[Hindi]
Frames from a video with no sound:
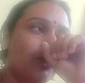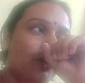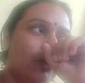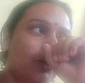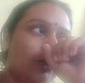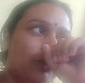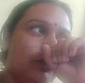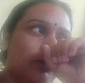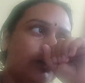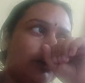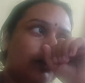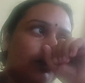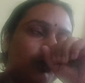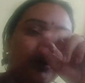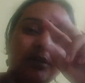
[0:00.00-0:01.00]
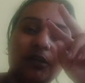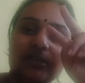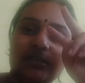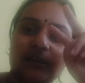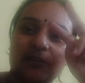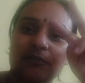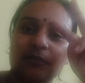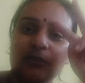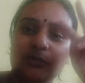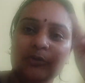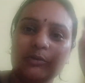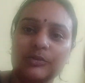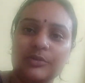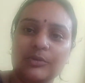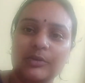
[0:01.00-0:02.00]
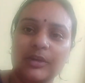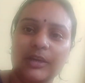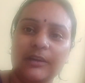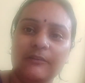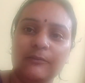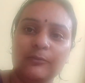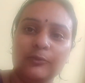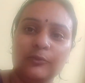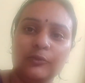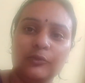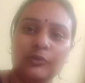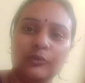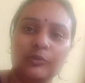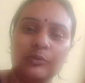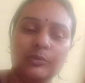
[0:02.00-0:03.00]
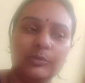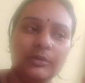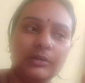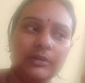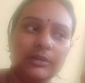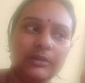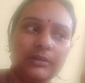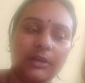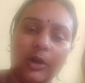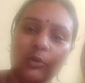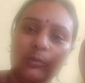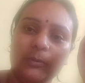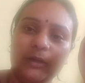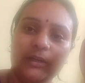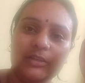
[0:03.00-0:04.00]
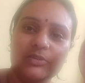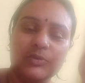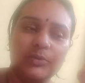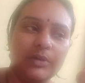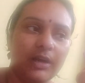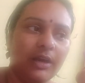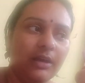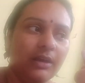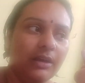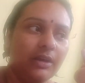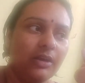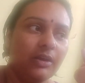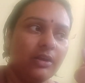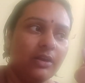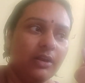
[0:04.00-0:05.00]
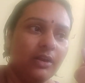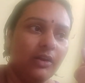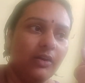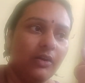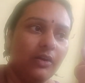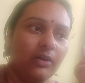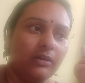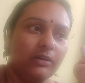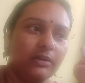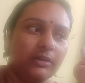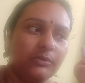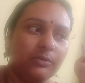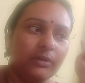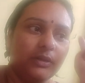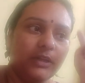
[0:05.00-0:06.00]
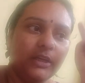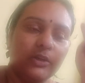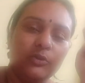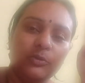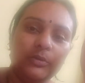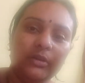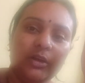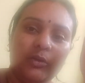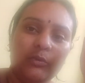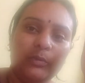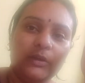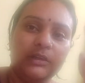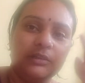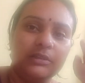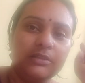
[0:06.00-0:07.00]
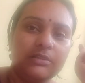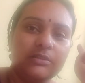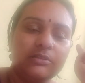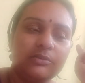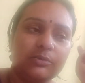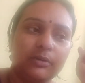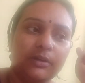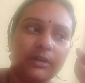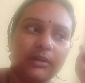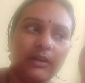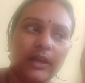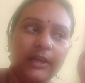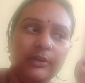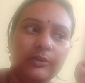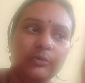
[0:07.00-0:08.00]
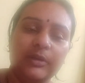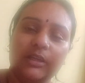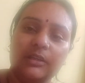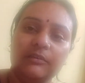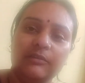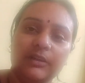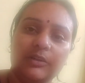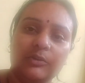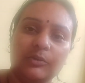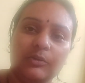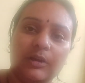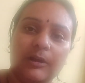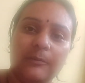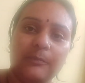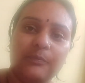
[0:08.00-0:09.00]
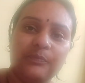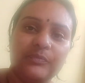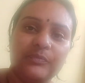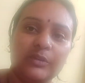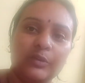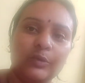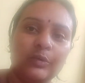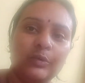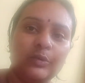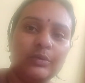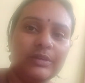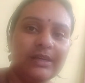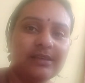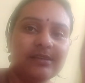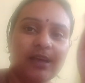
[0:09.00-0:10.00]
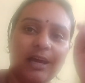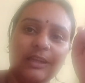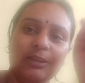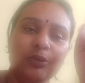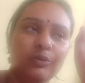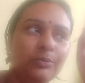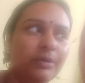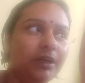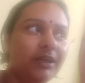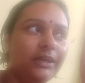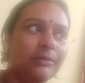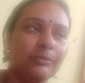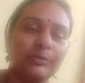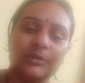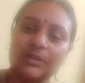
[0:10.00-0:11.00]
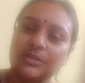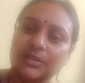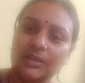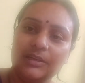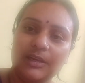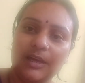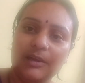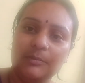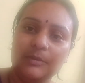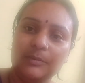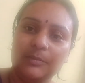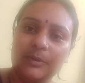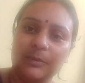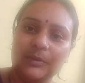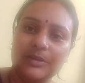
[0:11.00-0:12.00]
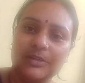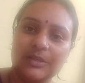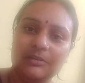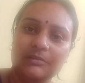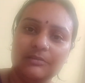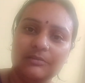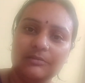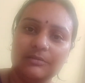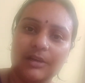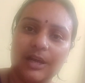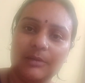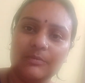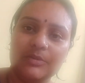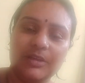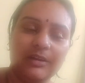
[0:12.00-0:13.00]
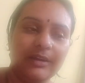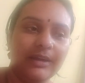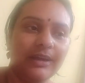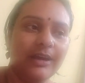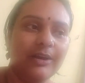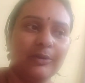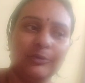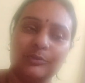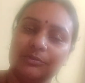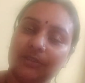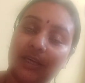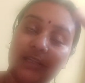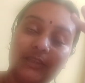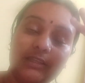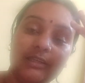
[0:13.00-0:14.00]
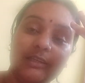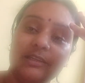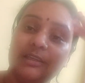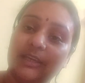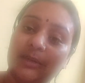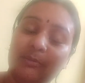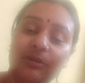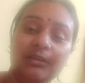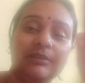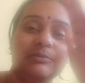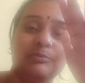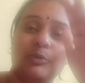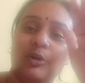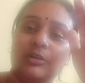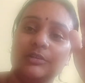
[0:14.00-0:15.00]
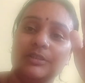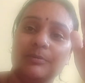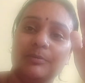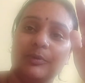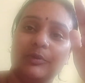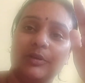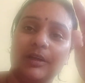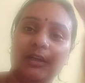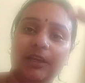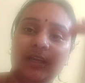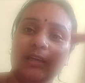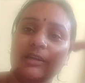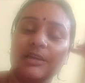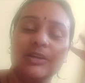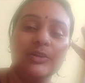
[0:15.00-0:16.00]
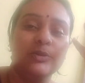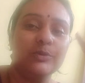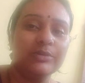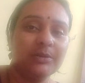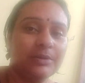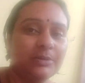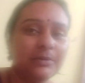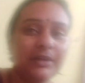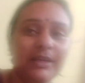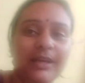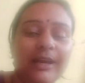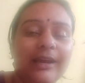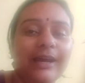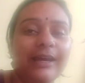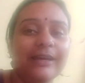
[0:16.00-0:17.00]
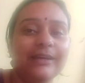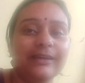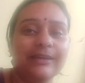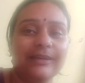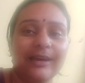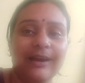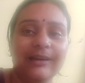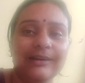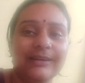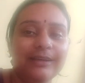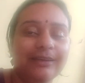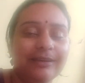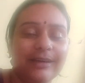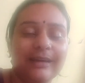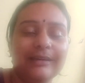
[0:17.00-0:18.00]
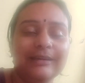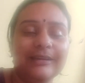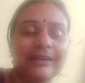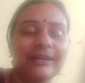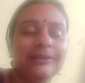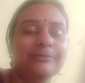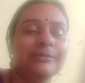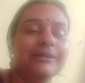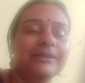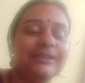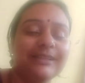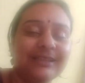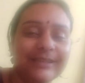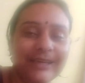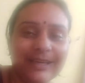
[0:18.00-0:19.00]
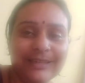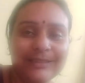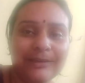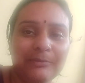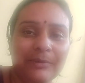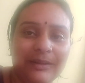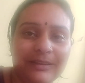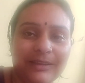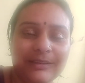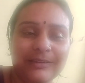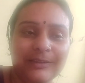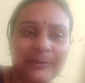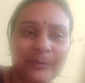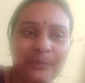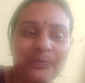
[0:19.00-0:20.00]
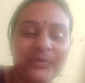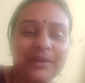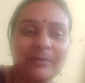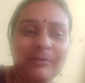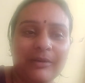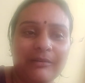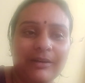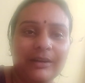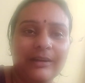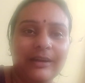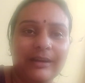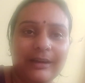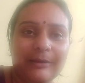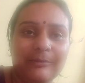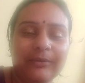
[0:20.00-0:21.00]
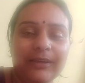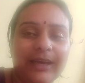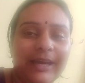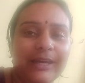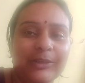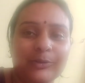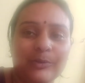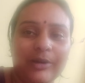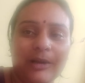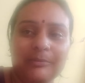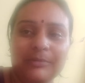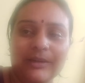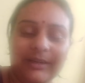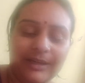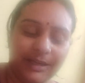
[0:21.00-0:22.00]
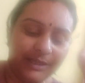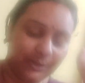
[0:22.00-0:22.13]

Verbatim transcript: और ट्वेंटी सेवन को जो है वो ग्राउंड प्रैक्टिस होगा और ट्वेंटी एट को भी ग्राउंड प्रैक्टिस ट्वेंटी नाइन को मेन इवेंट होगा तो ये सात दिनों में ही किचन का भी प्रिपरेशन काम चल रहेगा सात दिन ये भी मोस्ट इम्पॉर्टेंट है तो समझ में नहीं आ रहा है कि क्या करें क्या नहीं करें पर ठीक है जय माता दी भगवान का नाम लिया है तो काम करना